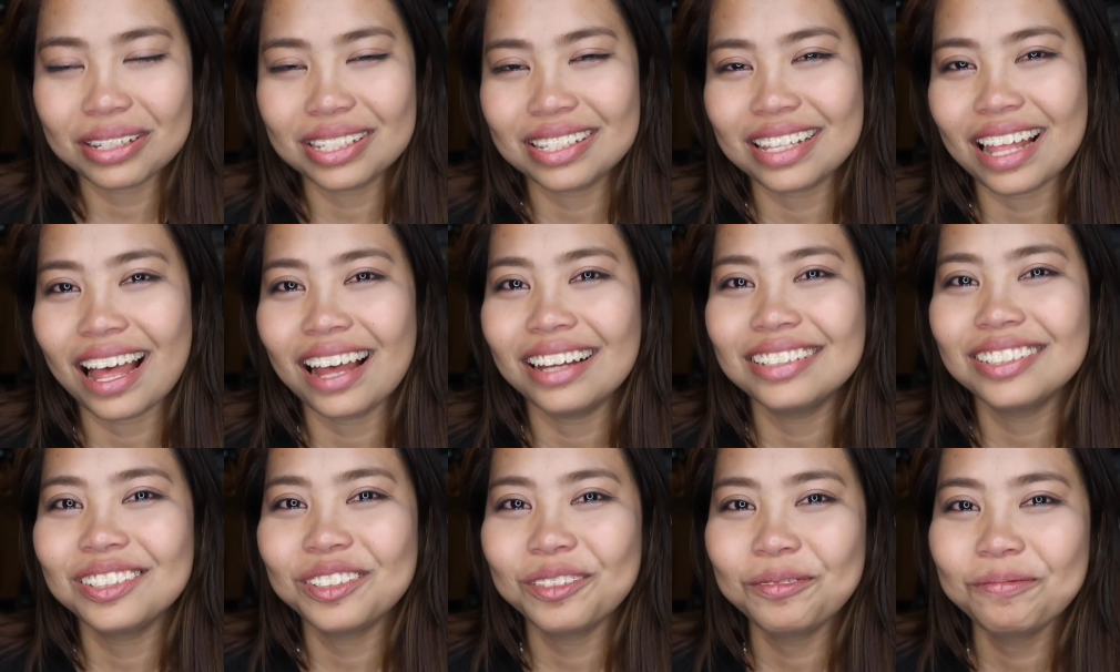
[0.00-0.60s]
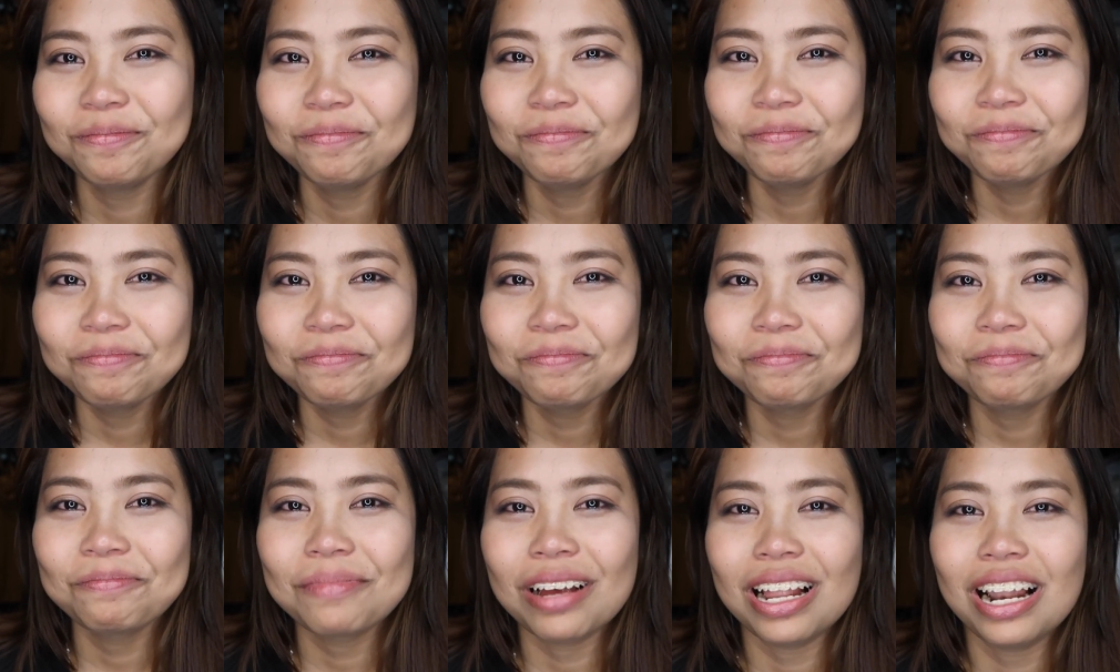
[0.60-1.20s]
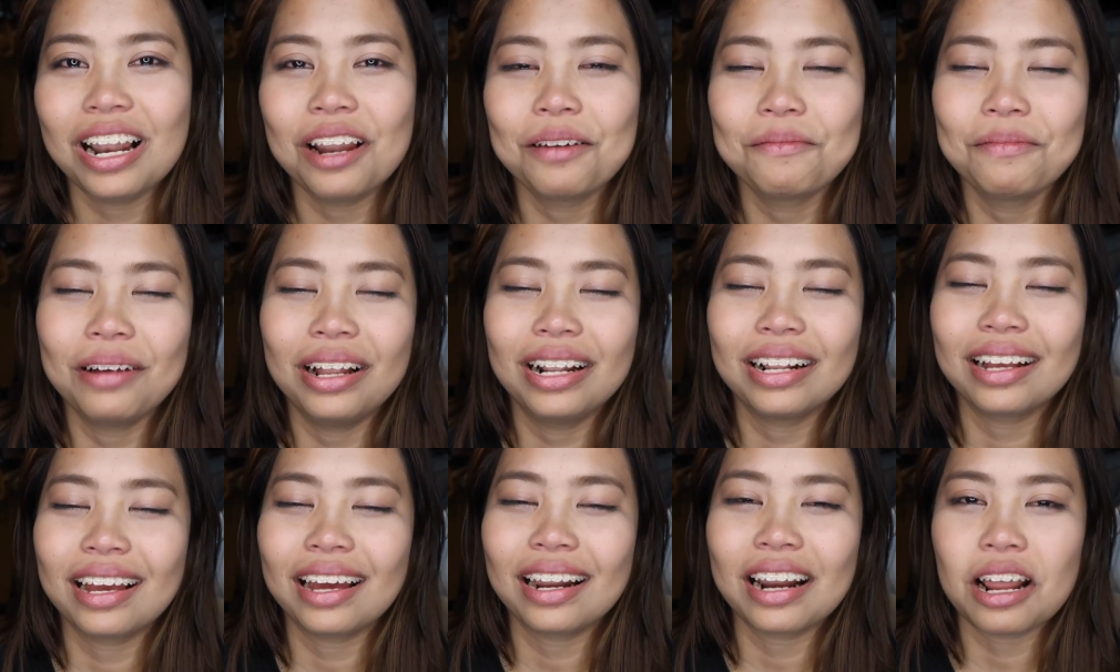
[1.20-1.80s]
basta mahal na
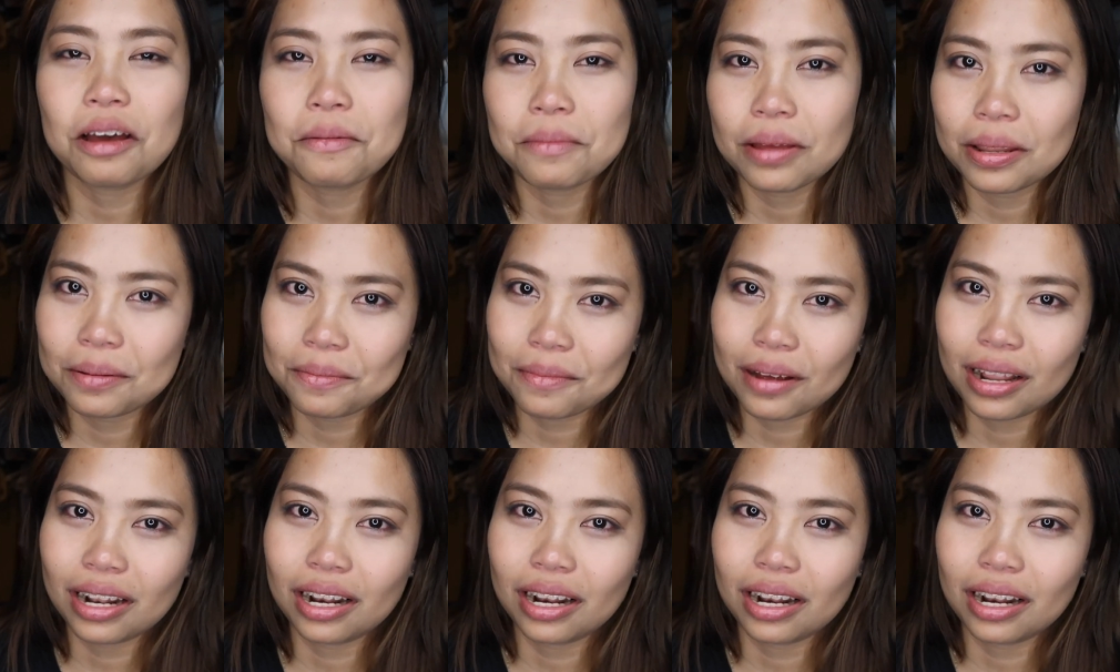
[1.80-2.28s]
mahal ka namin,